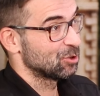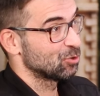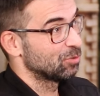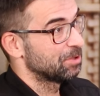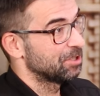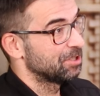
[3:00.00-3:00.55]

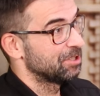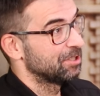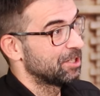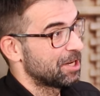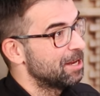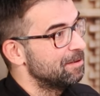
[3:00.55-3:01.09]
Also die
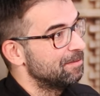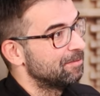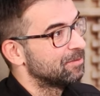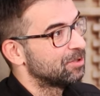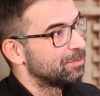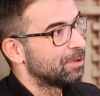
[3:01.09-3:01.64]
in N,
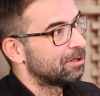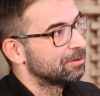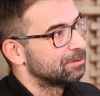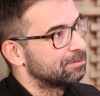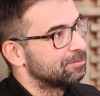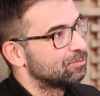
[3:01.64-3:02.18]
die blauen.